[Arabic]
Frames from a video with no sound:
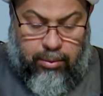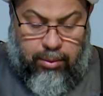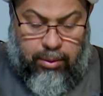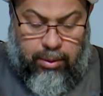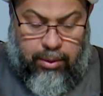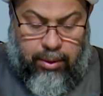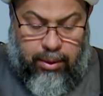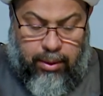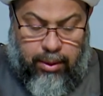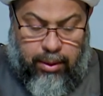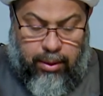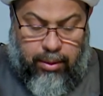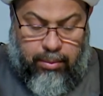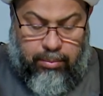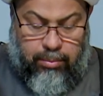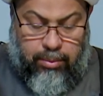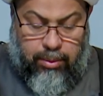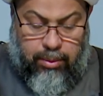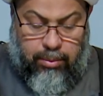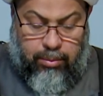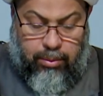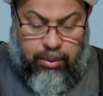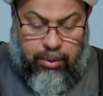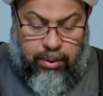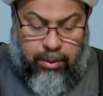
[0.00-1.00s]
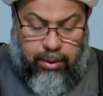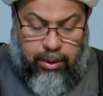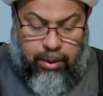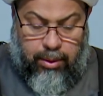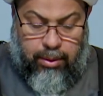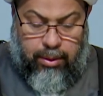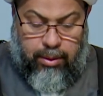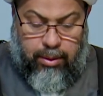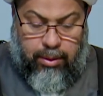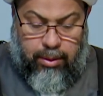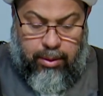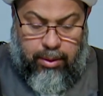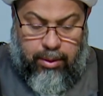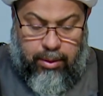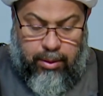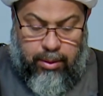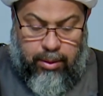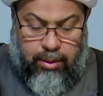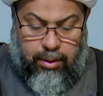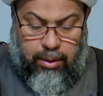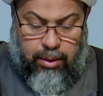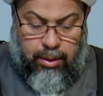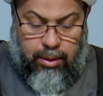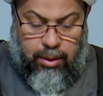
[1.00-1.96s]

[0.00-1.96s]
للامر والنهي